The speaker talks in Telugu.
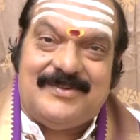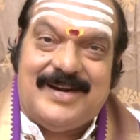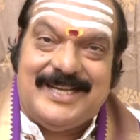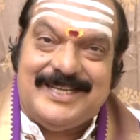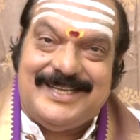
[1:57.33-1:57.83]

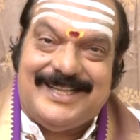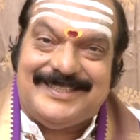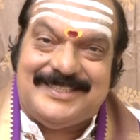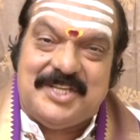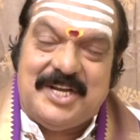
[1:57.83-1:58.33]
వాడికి
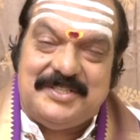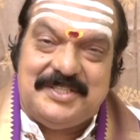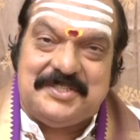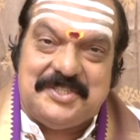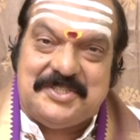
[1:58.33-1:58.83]
అంత ఇచ్చాను
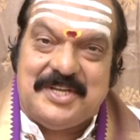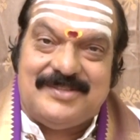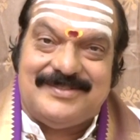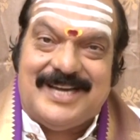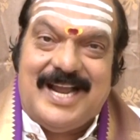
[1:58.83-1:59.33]
ఇంత
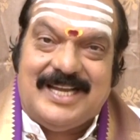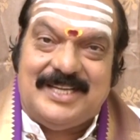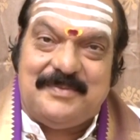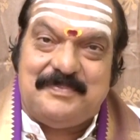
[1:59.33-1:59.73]
ఇచ్చాను రాక